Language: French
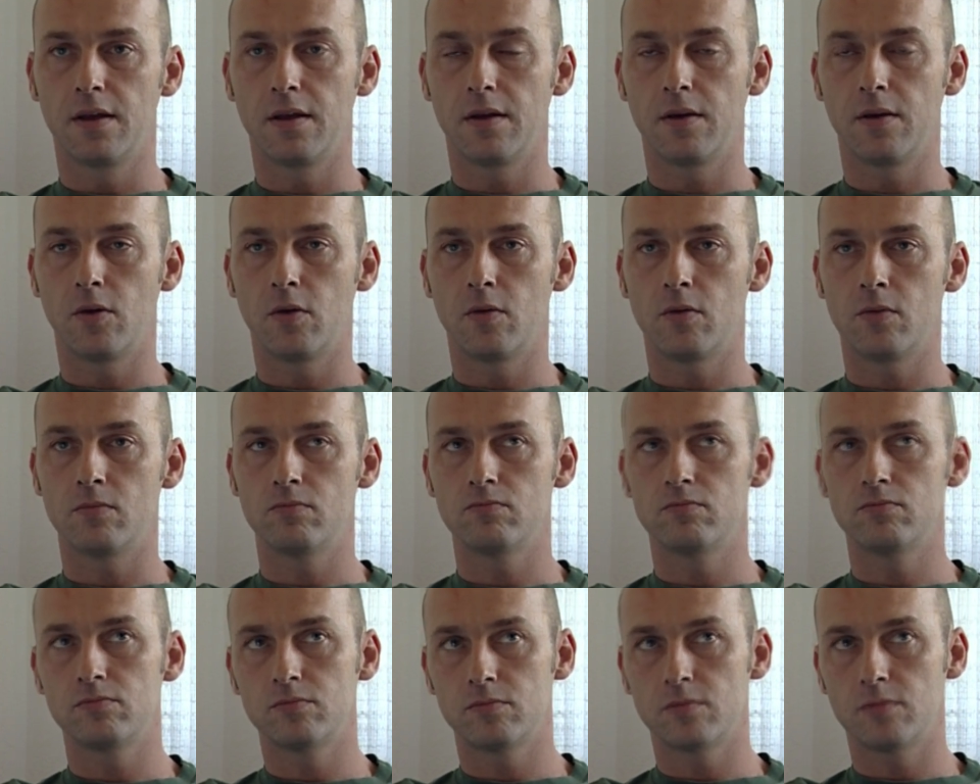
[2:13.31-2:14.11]
Et, euh,
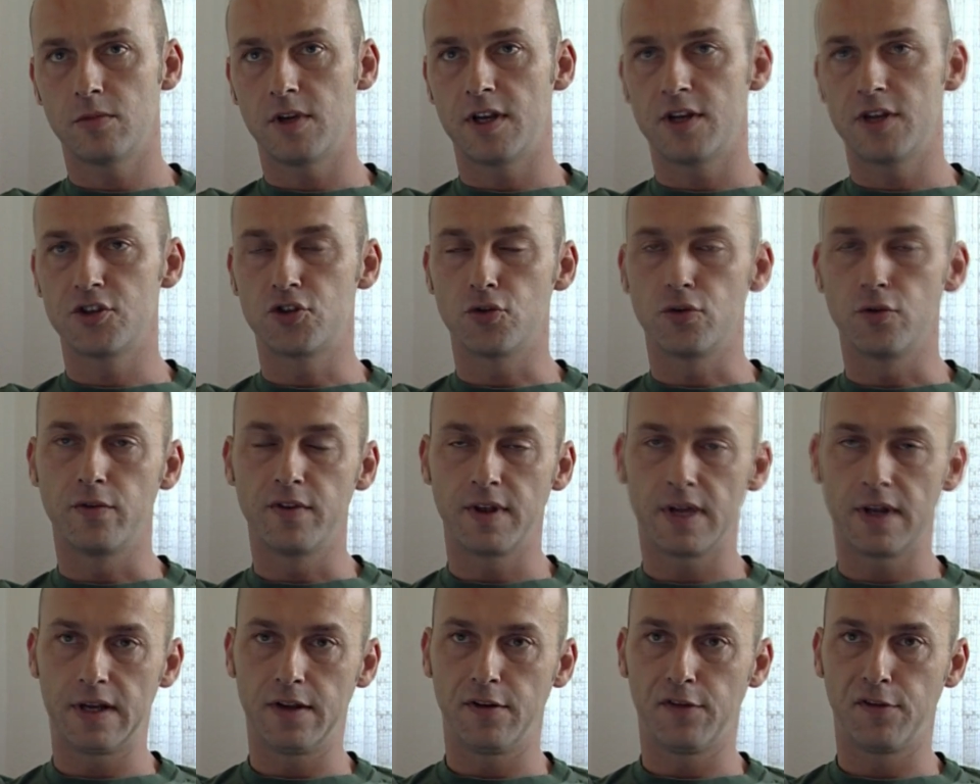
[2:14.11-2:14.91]
là, j'ai
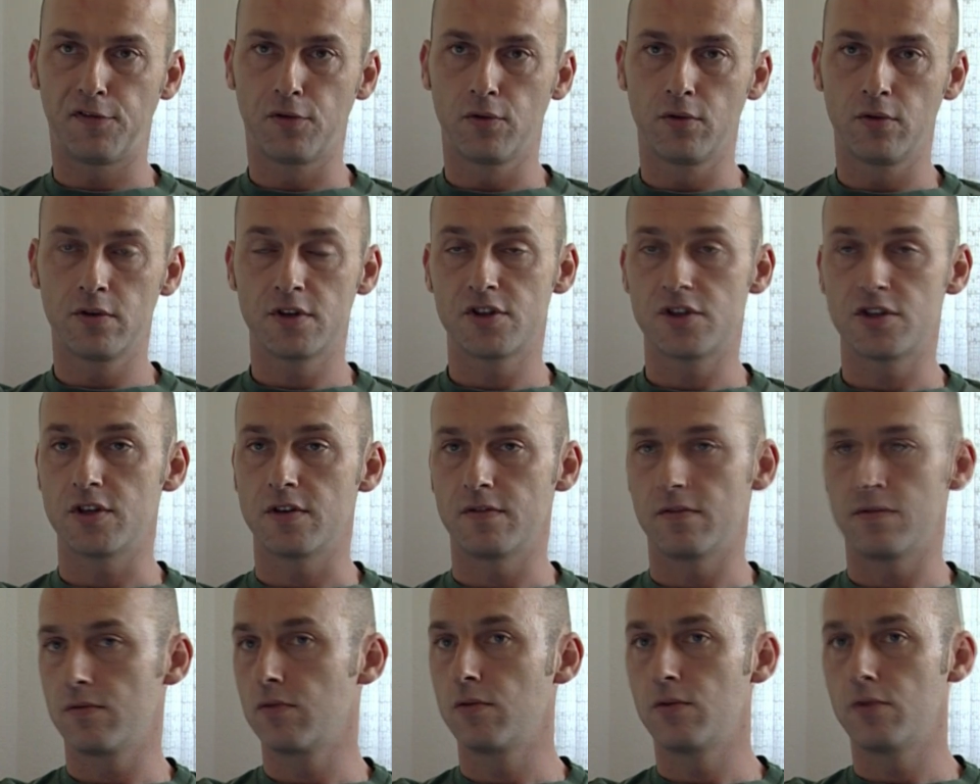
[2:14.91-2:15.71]
ouvert les yeux et
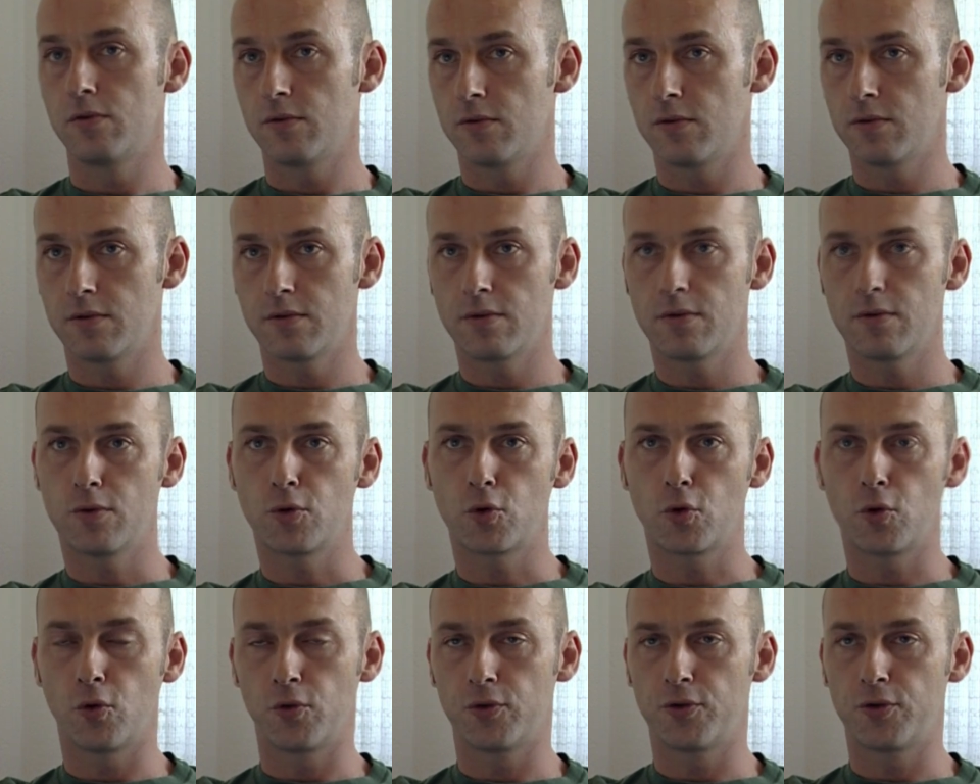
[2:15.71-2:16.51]
j'ai vu le,
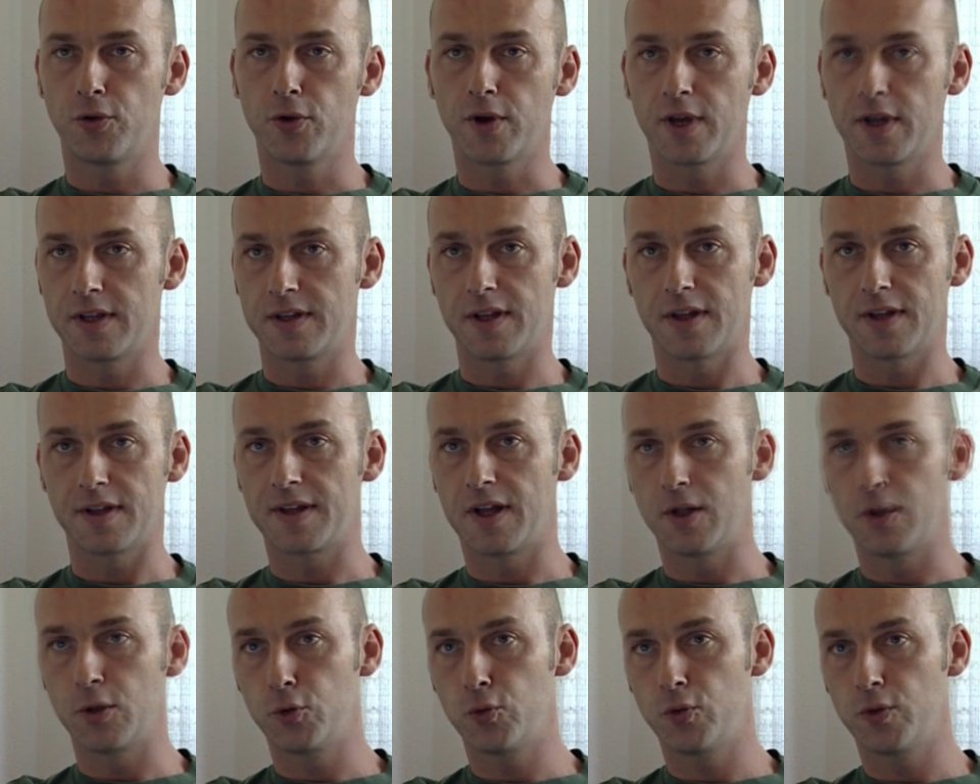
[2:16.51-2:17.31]
le, compteur était à
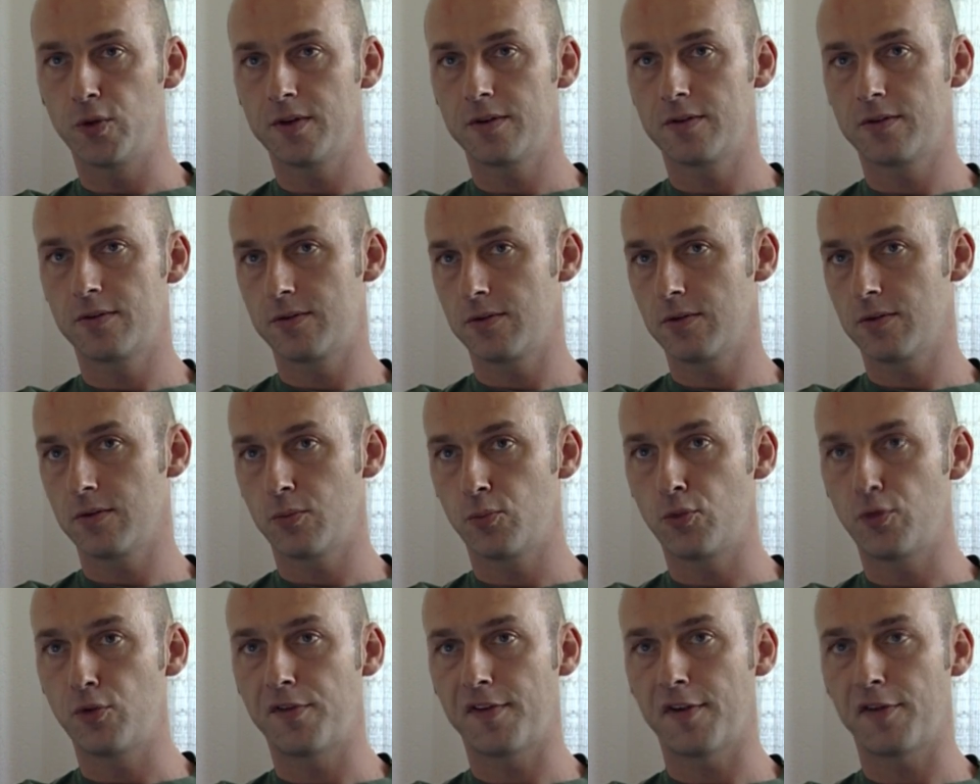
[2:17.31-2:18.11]
38
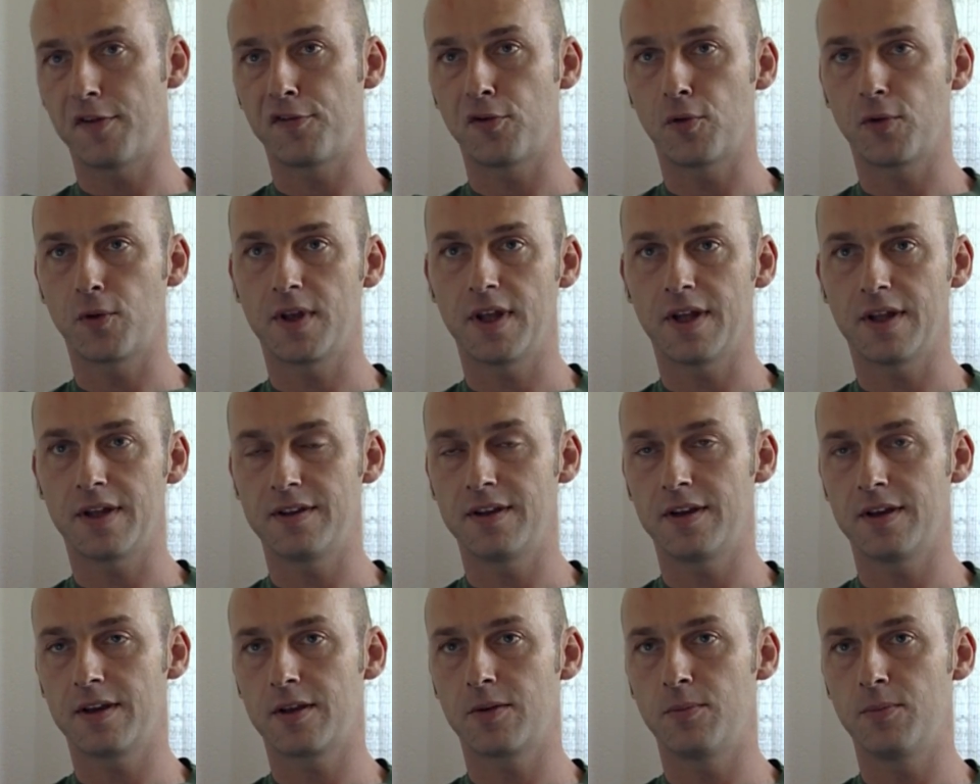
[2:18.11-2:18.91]
pulsations
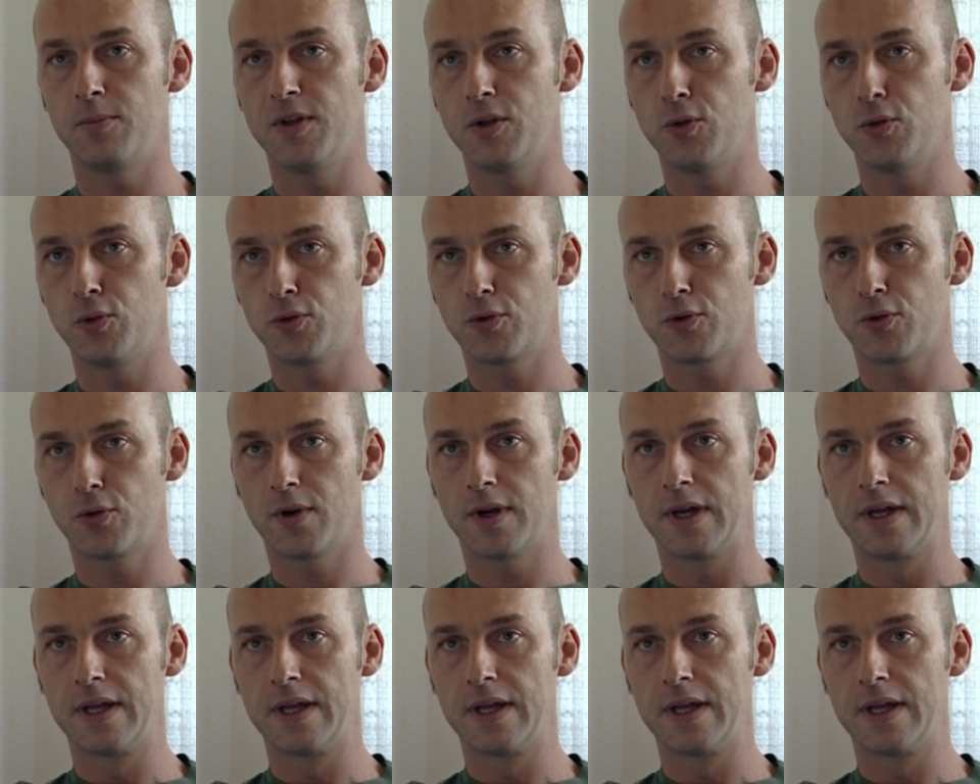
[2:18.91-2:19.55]
cardiaques minute,